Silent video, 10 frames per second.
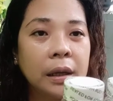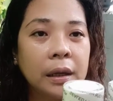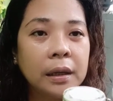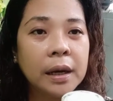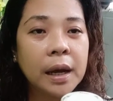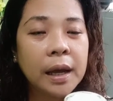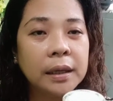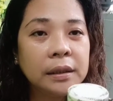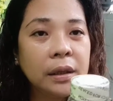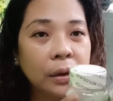
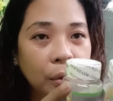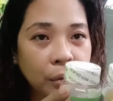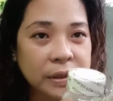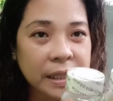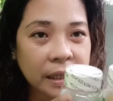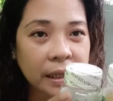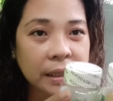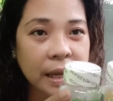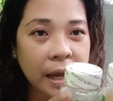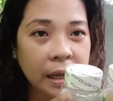naka-enclose ng
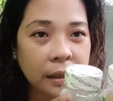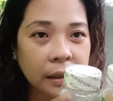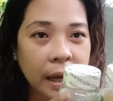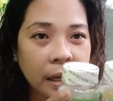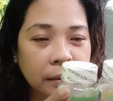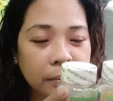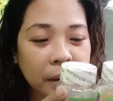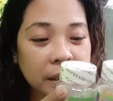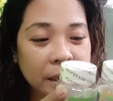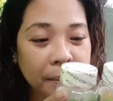ganyan. Kahit
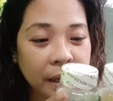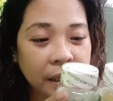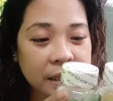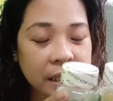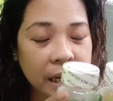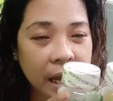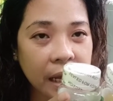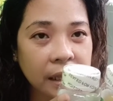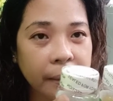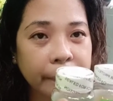magsabay na
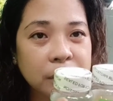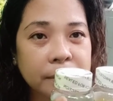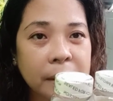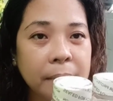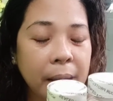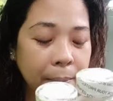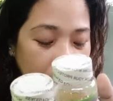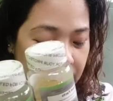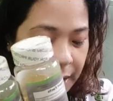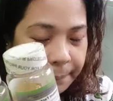sila, tapos may
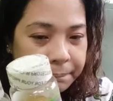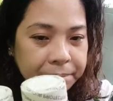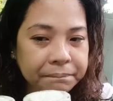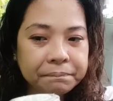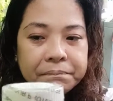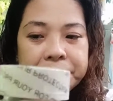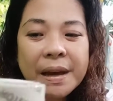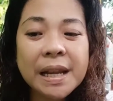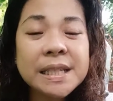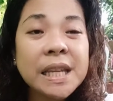bubble wrap.
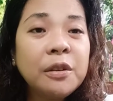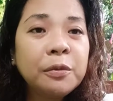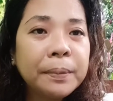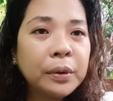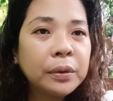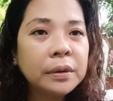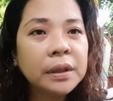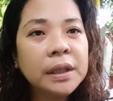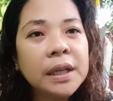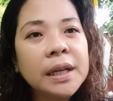Para safe po.
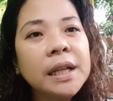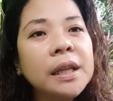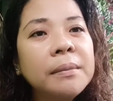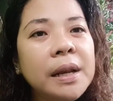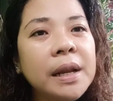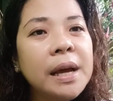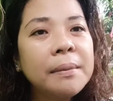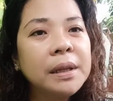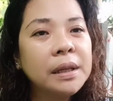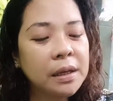Hindi natin
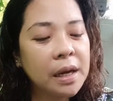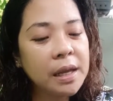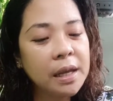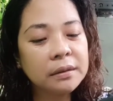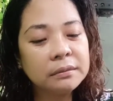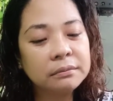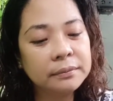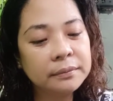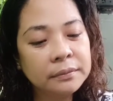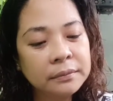malalaman eh. Ayan.
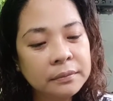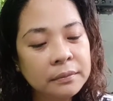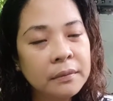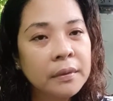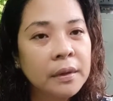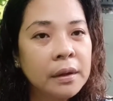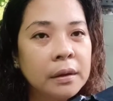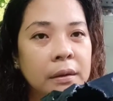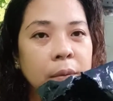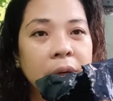
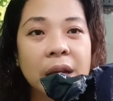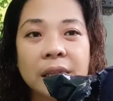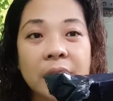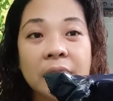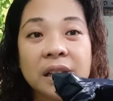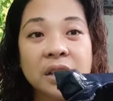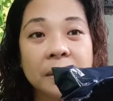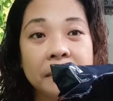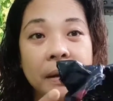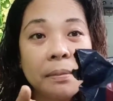Wala talaga
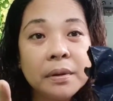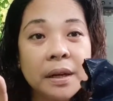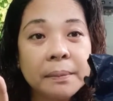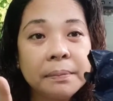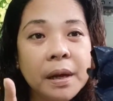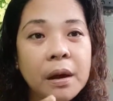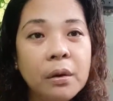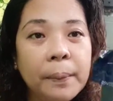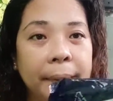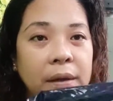siyang bubble wrap.
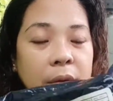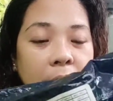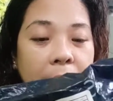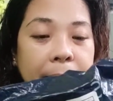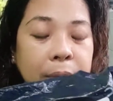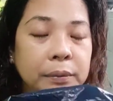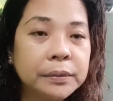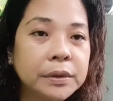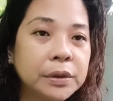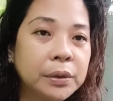Ka-open ko lang. So,